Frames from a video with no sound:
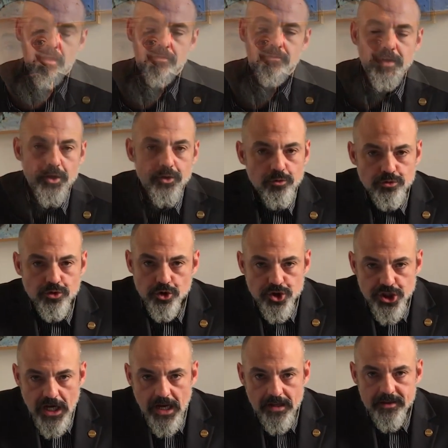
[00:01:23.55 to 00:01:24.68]
Vi annuncio
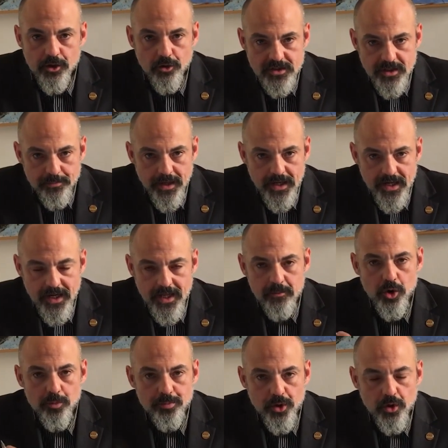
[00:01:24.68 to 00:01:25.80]
già di cosa parleremo
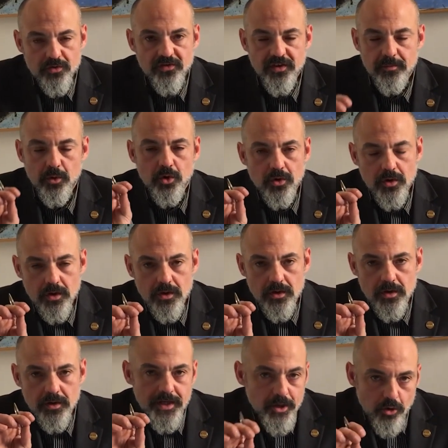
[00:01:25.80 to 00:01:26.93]
il prossimo
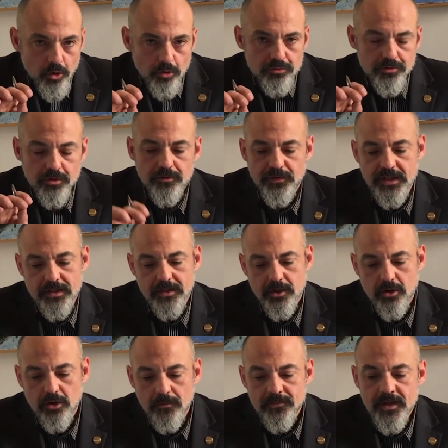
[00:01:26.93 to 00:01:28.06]
eh, incontro
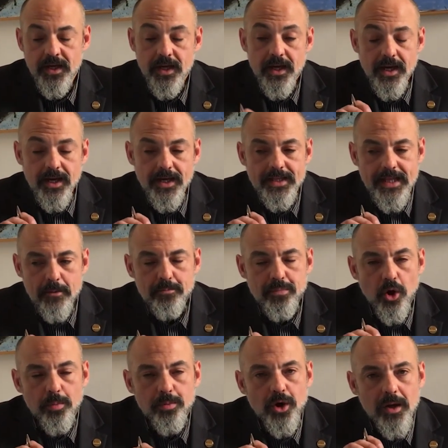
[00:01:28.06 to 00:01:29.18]
video ed è
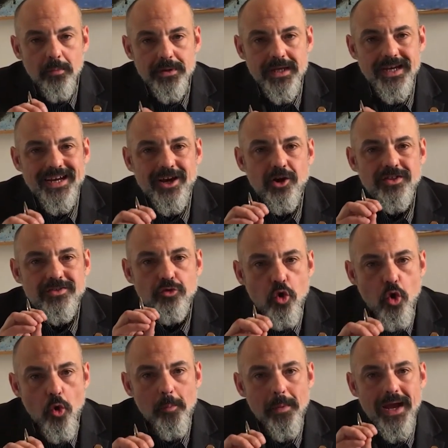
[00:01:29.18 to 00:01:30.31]
proprio capire
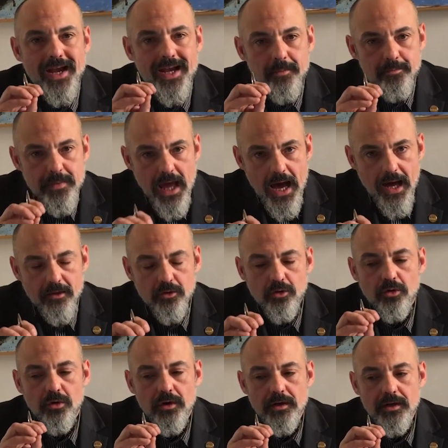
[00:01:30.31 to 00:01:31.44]
come è cambiato
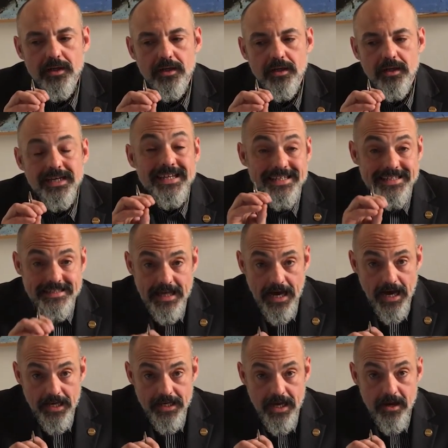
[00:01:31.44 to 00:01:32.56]
eh, in
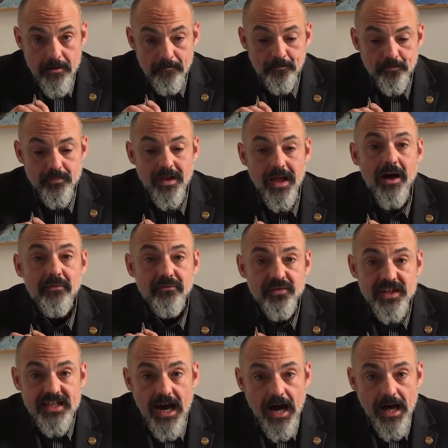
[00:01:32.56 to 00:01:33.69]
Italia
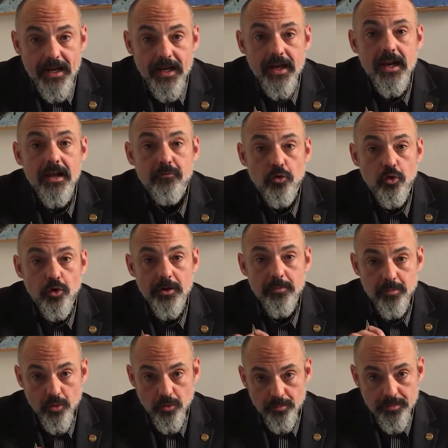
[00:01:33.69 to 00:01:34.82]
affidare lavori
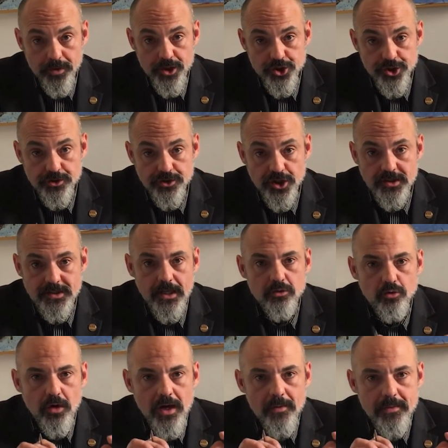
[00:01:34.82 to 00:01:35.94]
pubblici. C'è stato
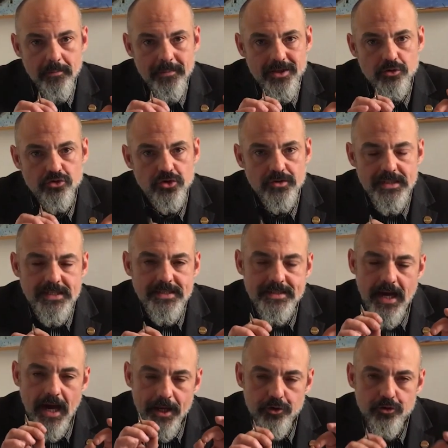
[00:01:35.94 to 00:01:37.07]
un cambiamento
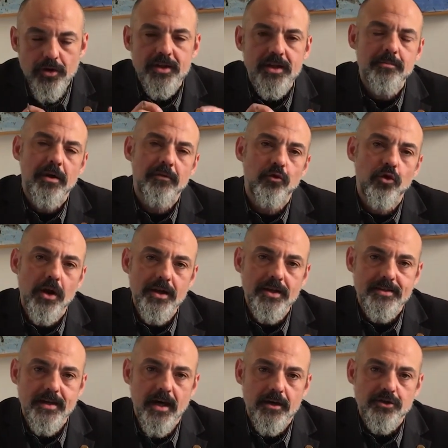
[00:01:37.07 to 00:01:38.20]
sostanziale e noi andremo a
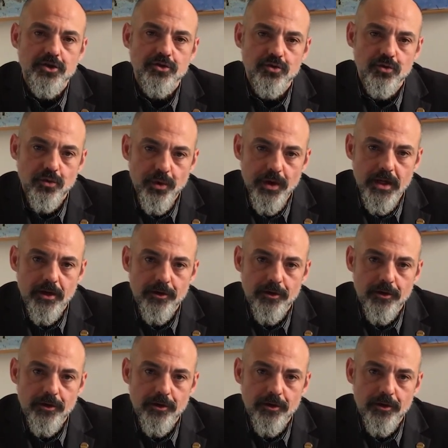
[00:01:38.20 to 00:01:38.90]
focalizzarci su quello.